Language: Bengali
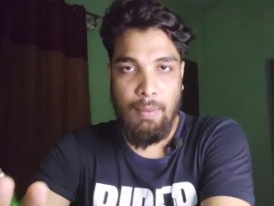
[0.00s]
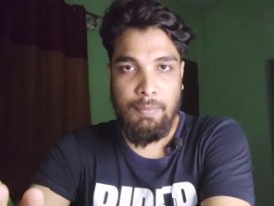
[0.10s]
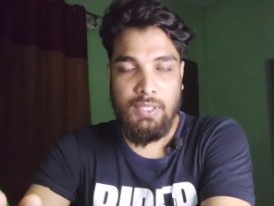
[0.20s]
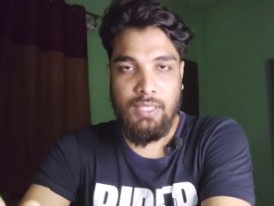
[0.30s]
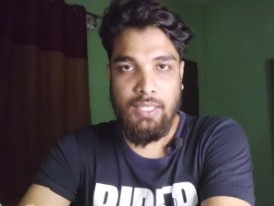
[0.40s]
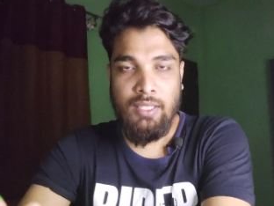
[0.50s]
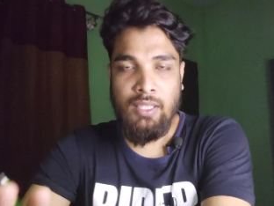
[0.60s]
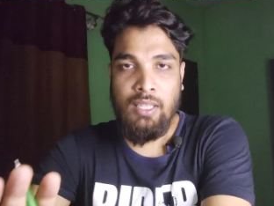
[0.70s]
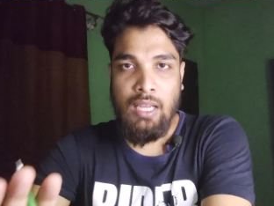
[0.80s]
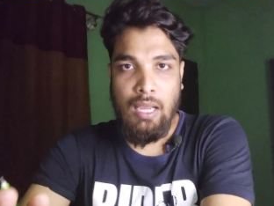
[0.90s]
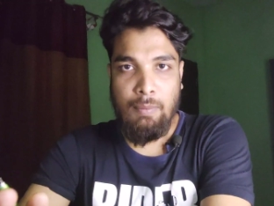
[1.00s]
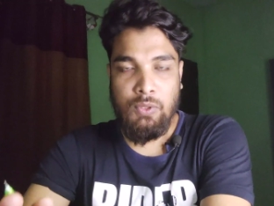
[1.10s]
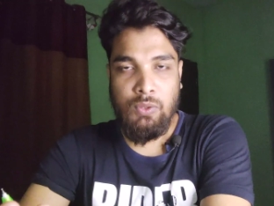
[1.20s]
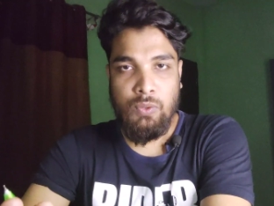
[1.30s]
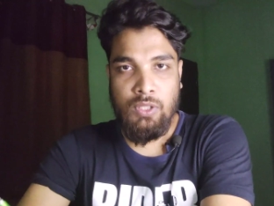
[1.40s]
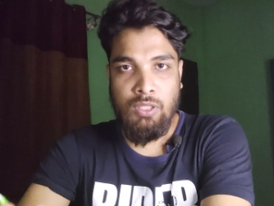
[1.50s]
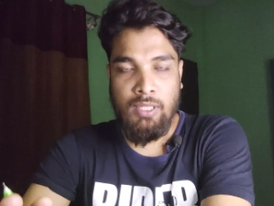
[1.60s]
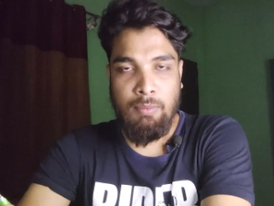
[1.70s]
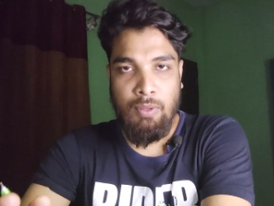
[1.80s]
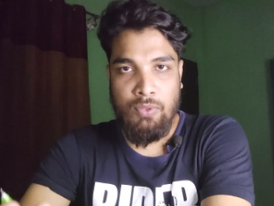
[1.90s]
আপনাদেরকে আবেদন করে দেওয়ার
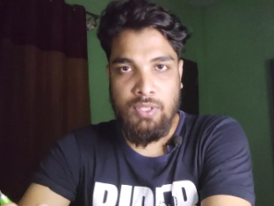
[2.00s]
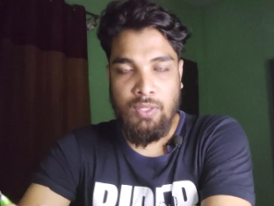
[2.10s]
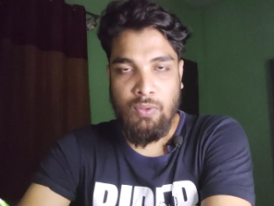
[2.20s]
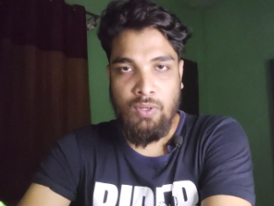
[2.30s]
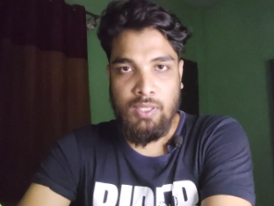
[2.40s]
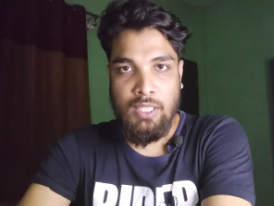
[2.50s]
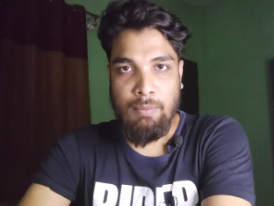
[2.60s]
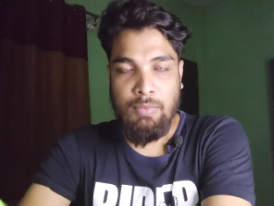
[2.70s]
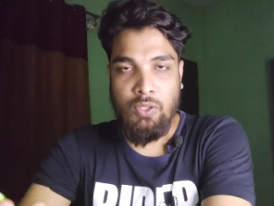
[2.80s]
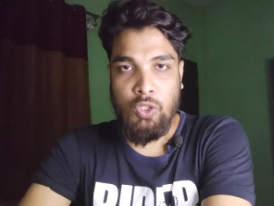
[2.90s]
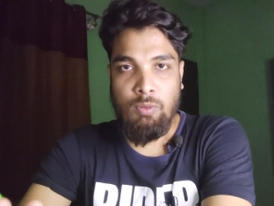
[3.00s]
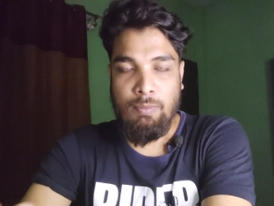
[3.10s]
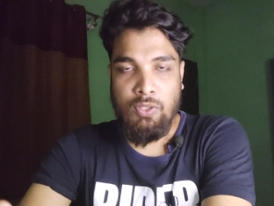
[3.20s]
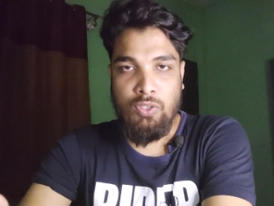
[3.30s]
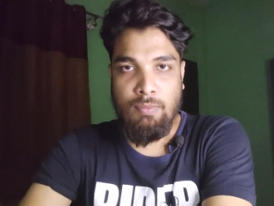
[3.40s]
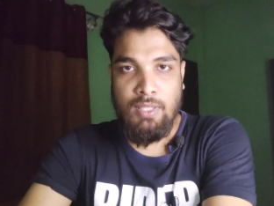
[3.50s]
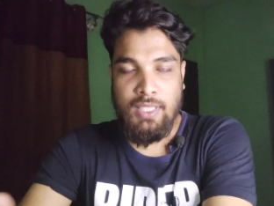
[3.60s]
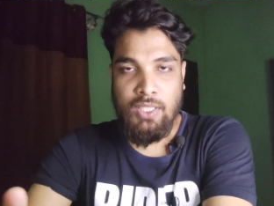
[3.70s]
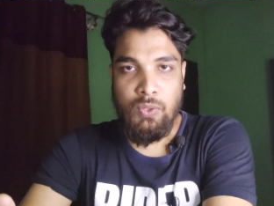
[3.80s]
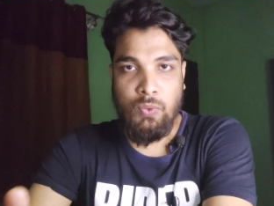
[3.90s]
একটা ব্যবস্থা করা থাকবে হয়তোবা ভিডিওর
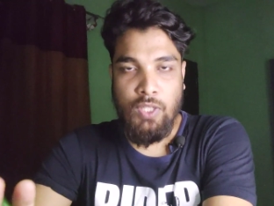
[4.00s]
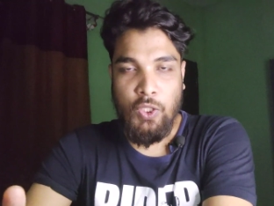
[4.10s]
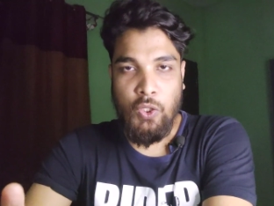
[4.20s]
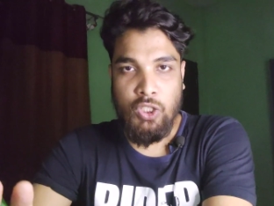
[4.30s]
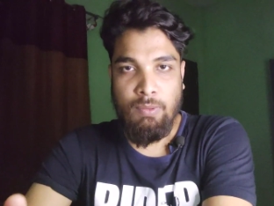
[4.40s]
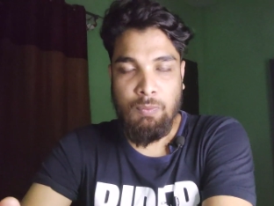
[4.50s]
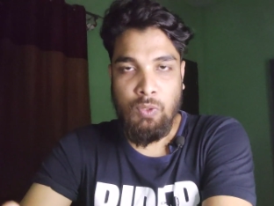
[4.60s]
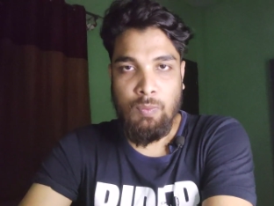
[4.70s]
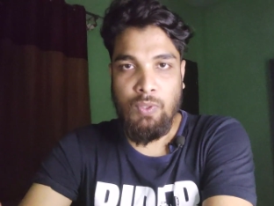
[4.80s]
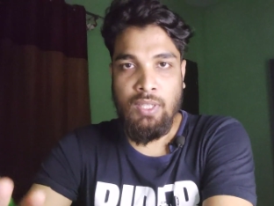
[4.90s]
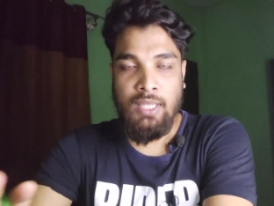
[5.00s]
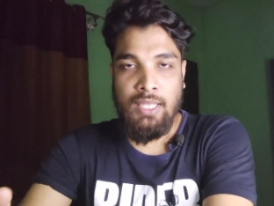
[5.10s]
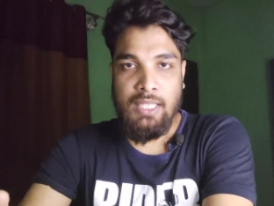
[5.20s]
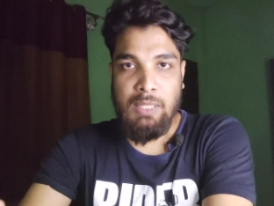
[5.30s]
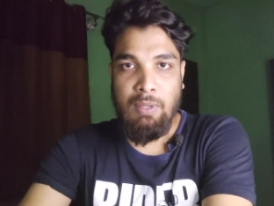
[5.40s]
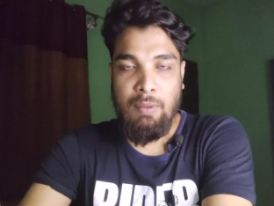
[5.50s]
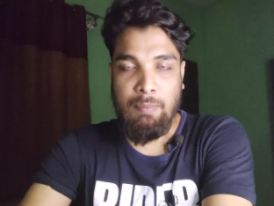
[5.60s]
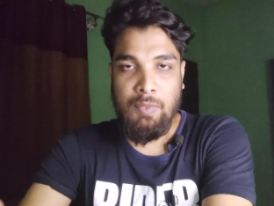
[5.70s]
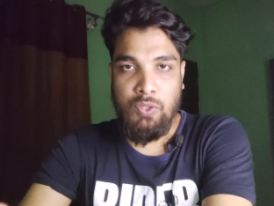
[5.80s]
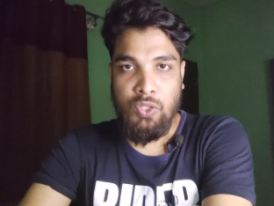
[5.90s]
মাঝখানে কোনো এক অংশ আমি বলবো কীভাবে
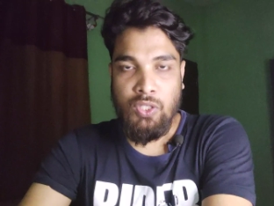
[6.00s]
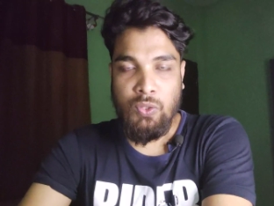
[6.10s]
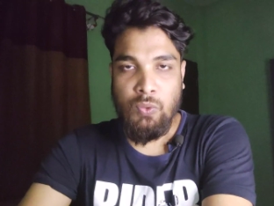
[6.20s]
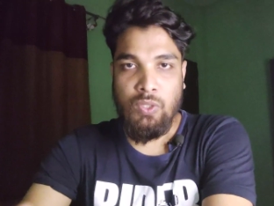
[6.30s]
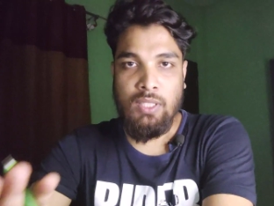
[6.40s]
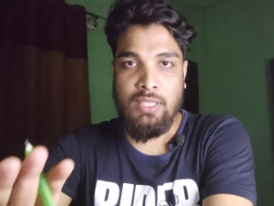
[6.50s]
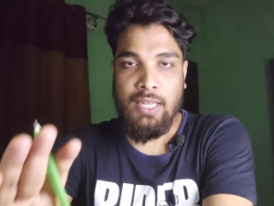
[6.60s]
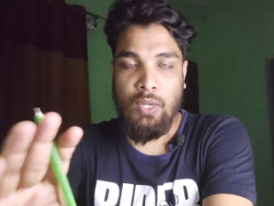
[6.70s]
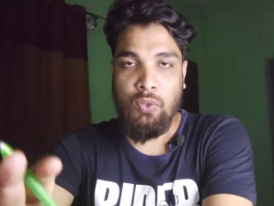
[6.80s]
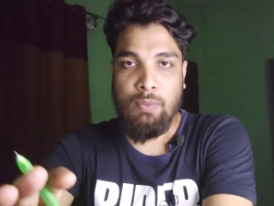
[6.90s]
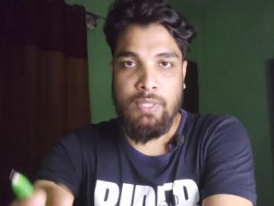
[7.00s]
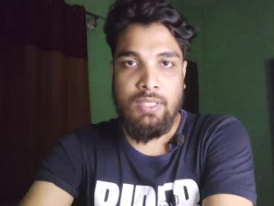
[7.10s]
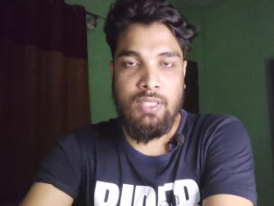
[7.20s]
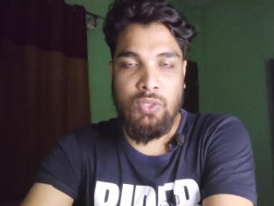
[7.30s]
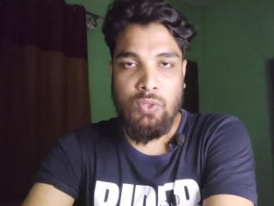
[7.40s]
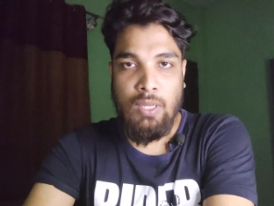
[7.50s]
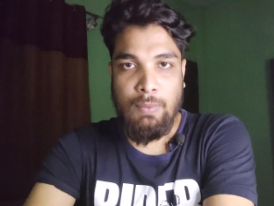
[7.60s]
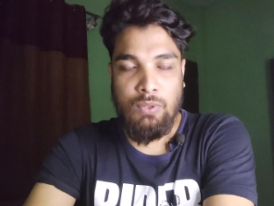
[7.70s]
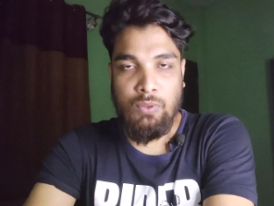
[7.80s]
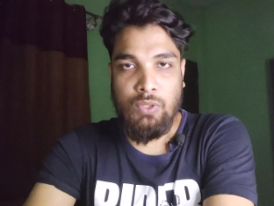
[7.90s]
আপনারা যোগাযোগ করলে যারা এখনও ভিজিটের জন্য
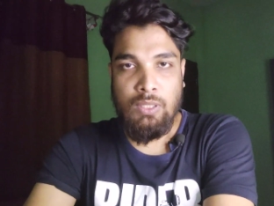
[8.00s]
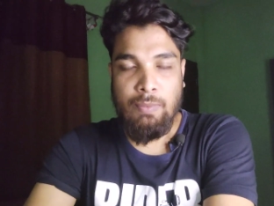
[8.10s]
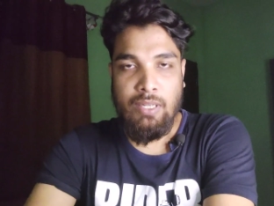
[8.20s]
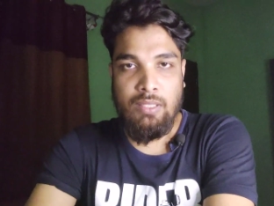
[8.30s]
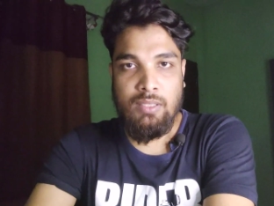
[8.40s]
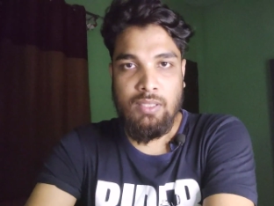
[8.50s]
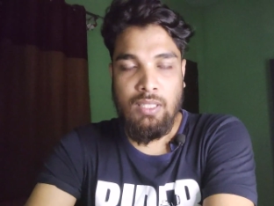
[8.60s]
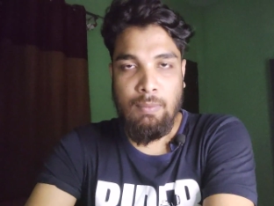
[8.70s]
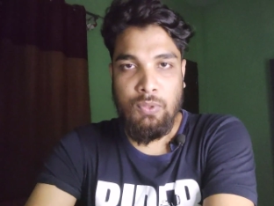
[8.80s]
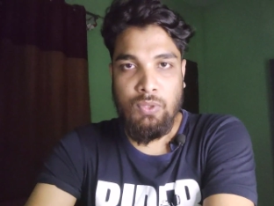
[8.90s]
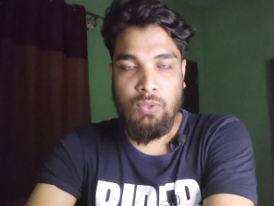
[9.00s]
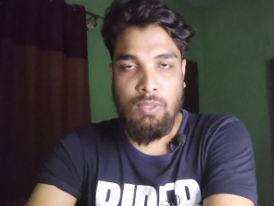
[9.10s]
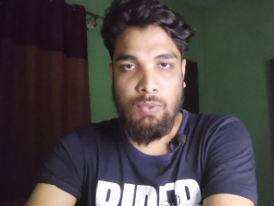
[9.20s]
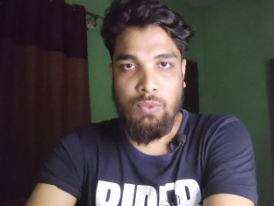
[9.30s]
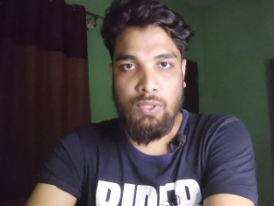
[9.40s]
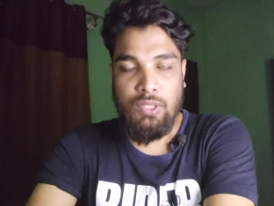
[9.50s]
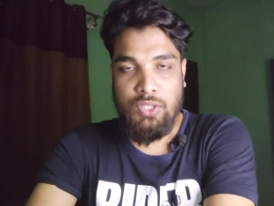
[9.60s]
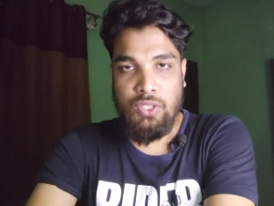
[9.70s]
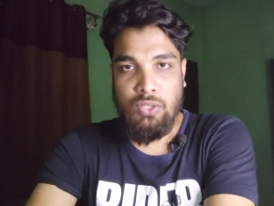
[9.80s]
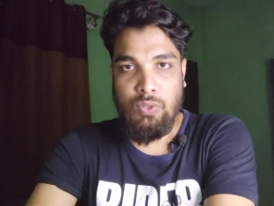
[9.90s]
আবেদন করতে পারেনি তাদের আবেদনগুলো আমি করে দেওয়ার
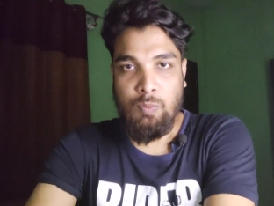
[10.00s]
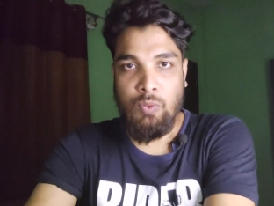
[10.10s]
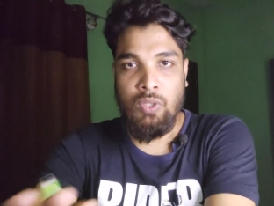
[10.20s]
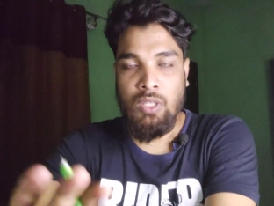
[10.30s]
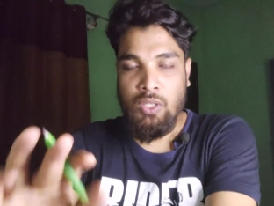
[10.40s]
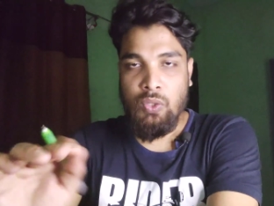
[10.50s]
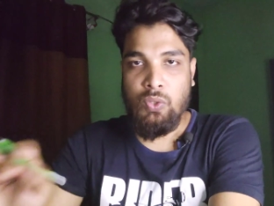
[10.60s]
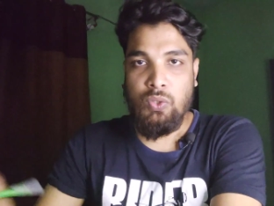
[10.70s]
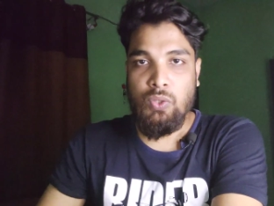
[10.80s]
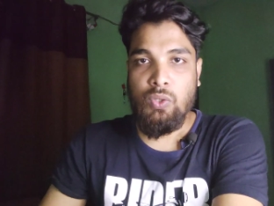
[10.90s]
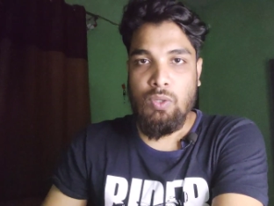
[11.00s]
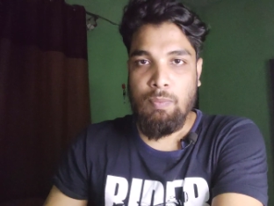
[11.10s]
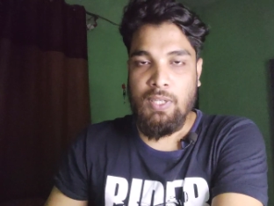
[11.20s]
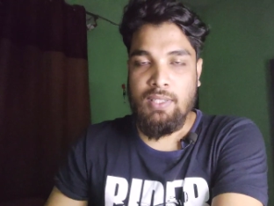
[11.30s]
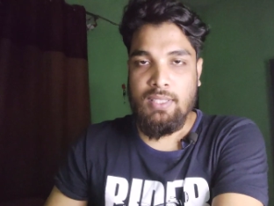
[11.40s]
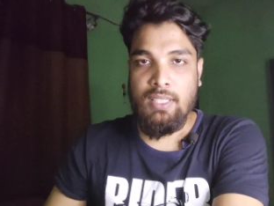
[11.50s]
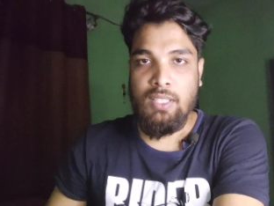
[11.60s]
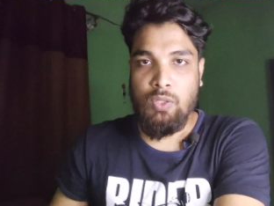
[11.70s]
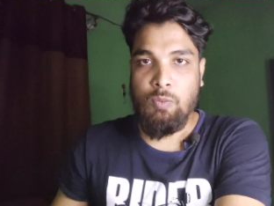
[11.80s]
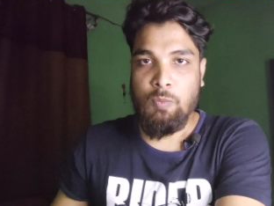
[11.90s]
চেষ্টা করব তো চলুন কম্পিউটার স্ক্রিনে
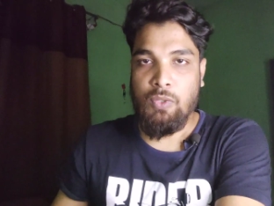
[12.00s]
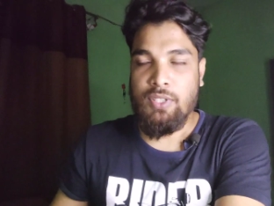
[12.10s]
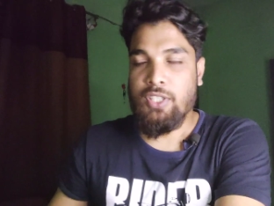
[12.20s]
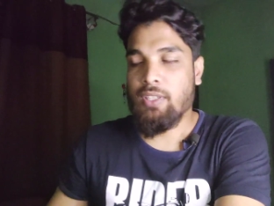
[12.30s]
একটু মুভ করা